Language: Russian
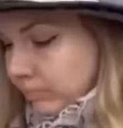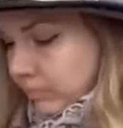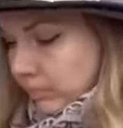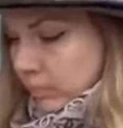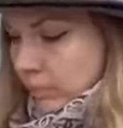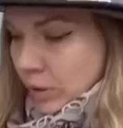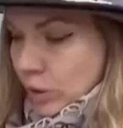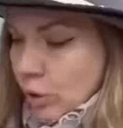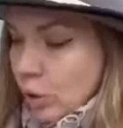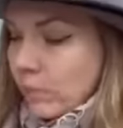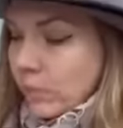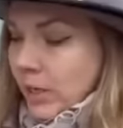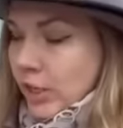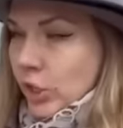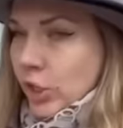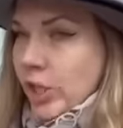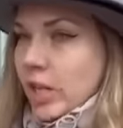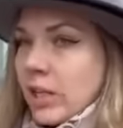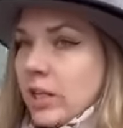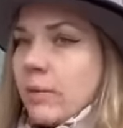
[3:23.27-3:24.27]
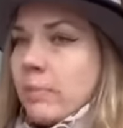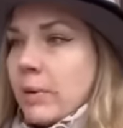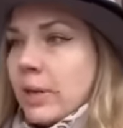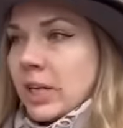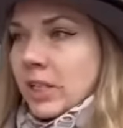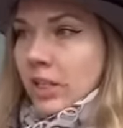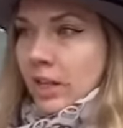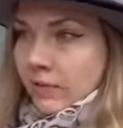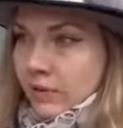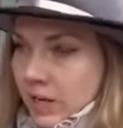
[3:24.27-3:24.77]
безоблачной до
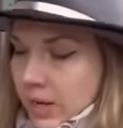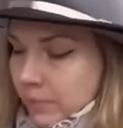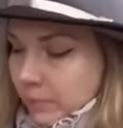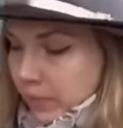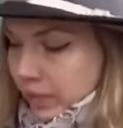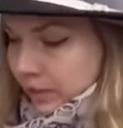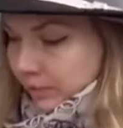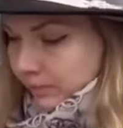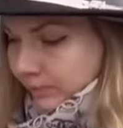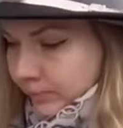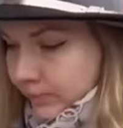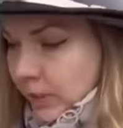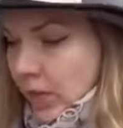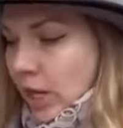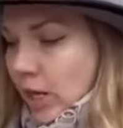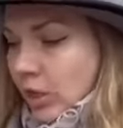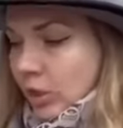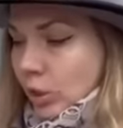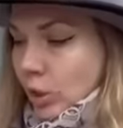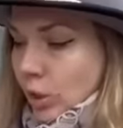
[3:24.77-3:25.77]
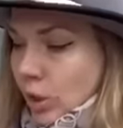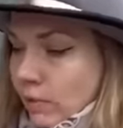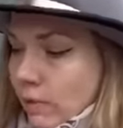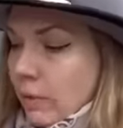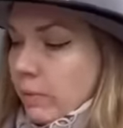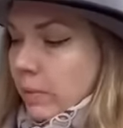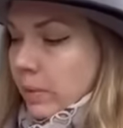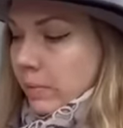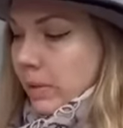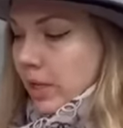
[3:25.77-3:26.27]
поры до времени. До
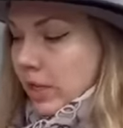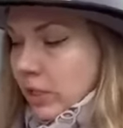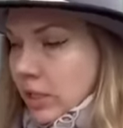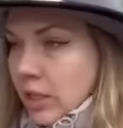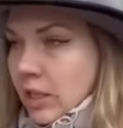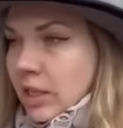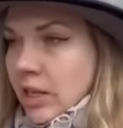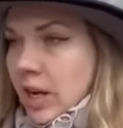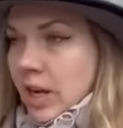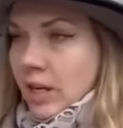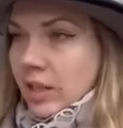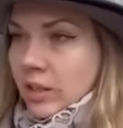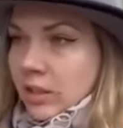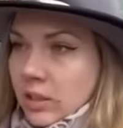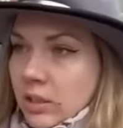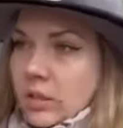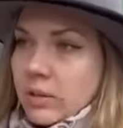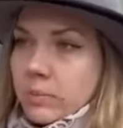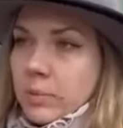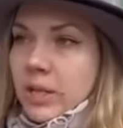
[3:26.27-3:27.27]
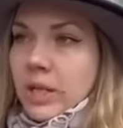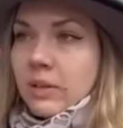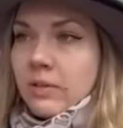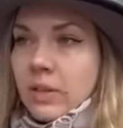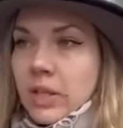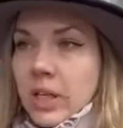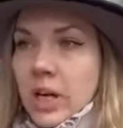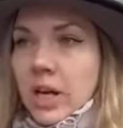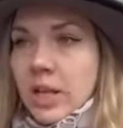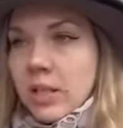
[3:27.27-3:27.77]
того момента, как э,
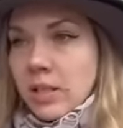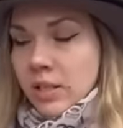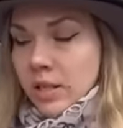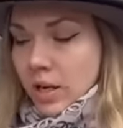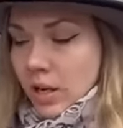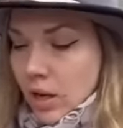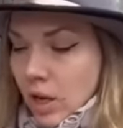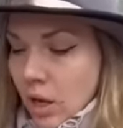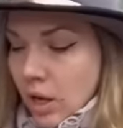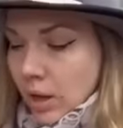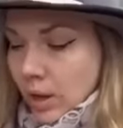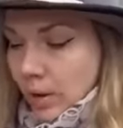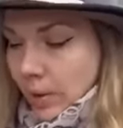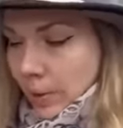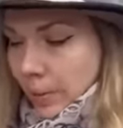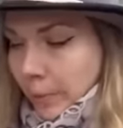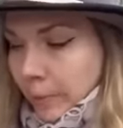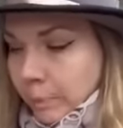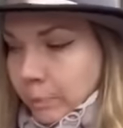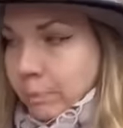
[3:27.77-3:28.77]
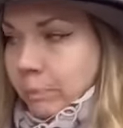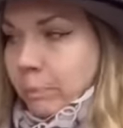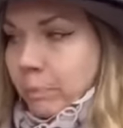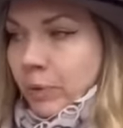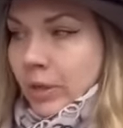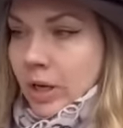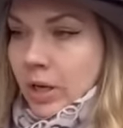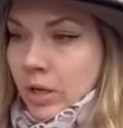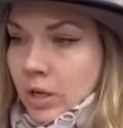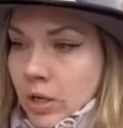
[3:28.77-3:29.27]
первый раз
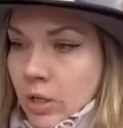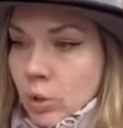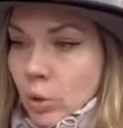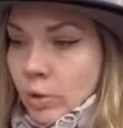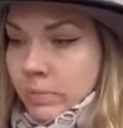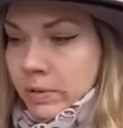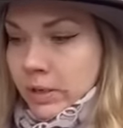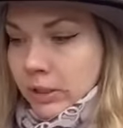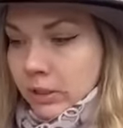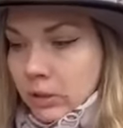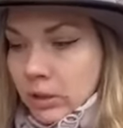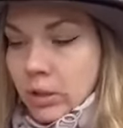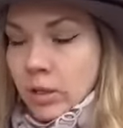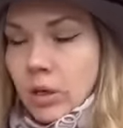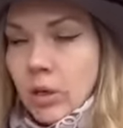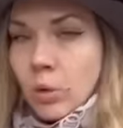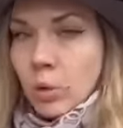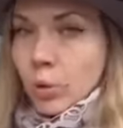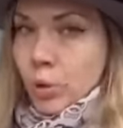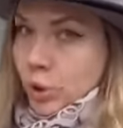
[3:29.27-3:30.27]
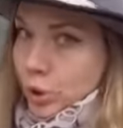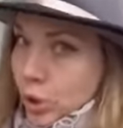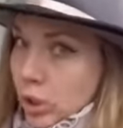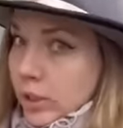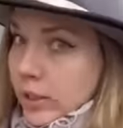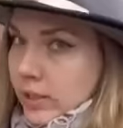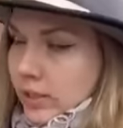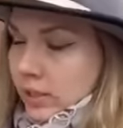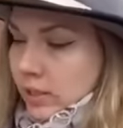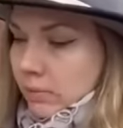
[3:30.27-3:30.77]
а, Роберт ушел
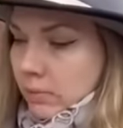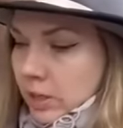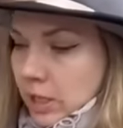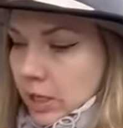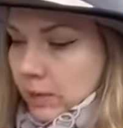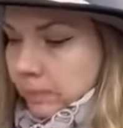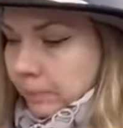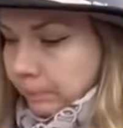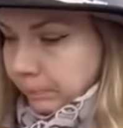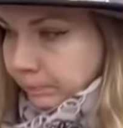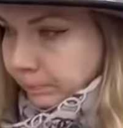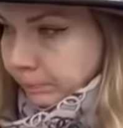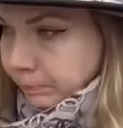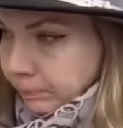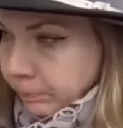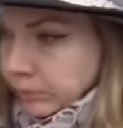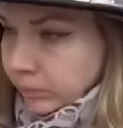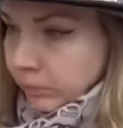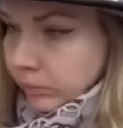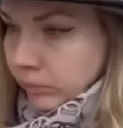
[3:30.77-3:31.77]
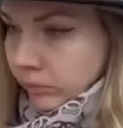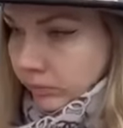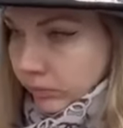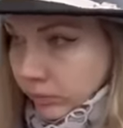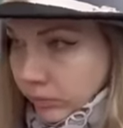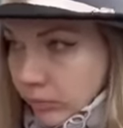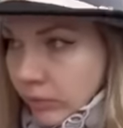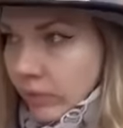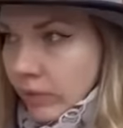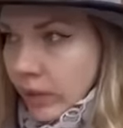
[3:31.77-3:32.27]
из семьи,
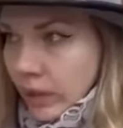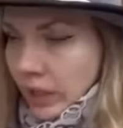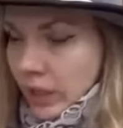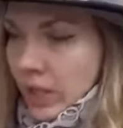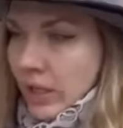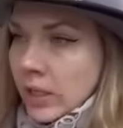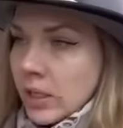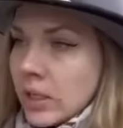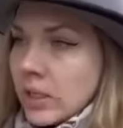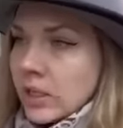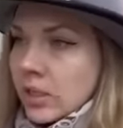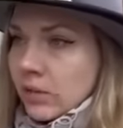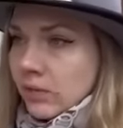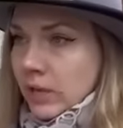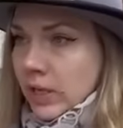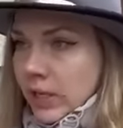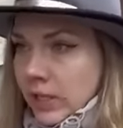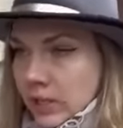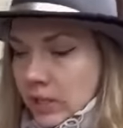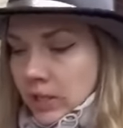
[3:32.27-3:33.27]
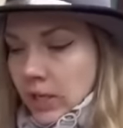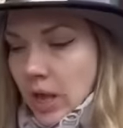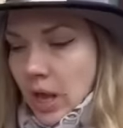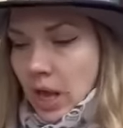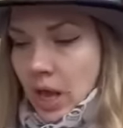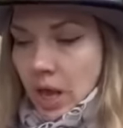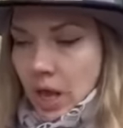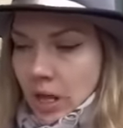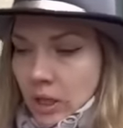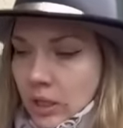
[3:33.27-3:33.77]
и они развелись.
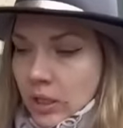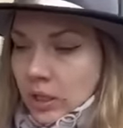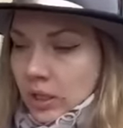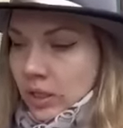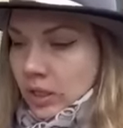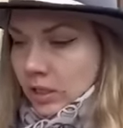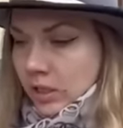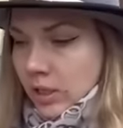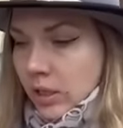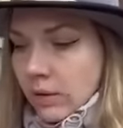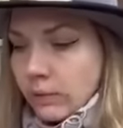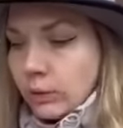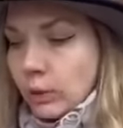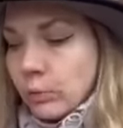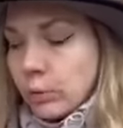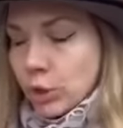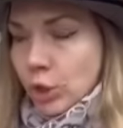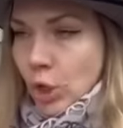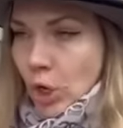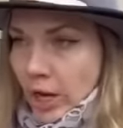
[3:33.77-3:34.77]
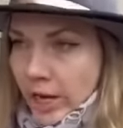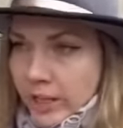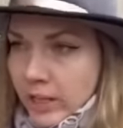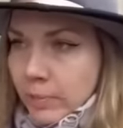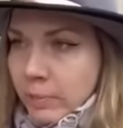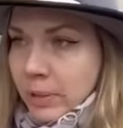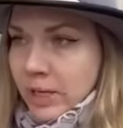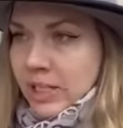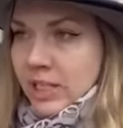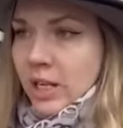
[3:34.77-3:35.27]
И дело в том, что
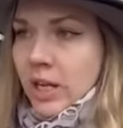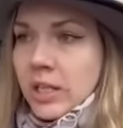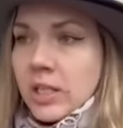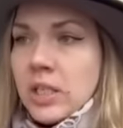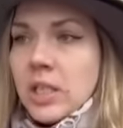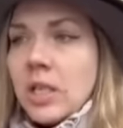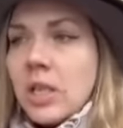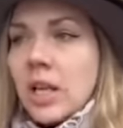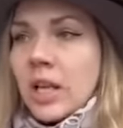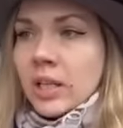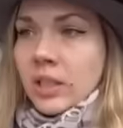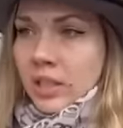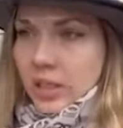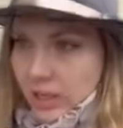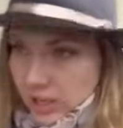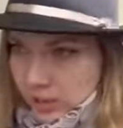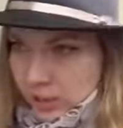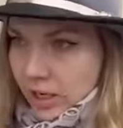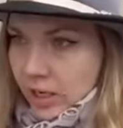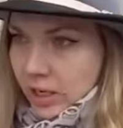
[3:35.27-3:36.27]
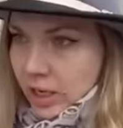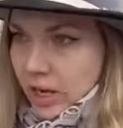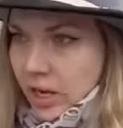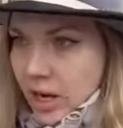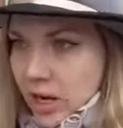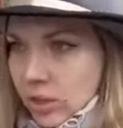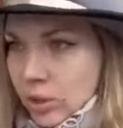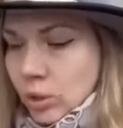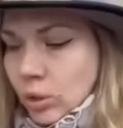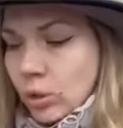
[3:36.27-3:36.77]
это происходило несколько
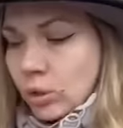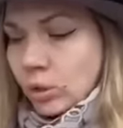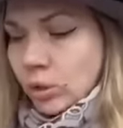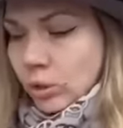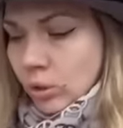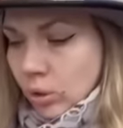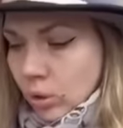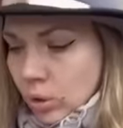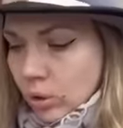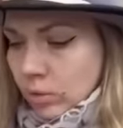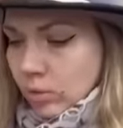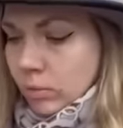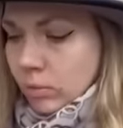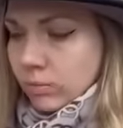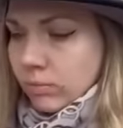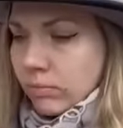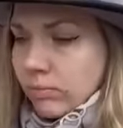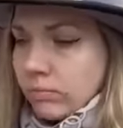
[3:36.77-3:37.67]
раз. Он то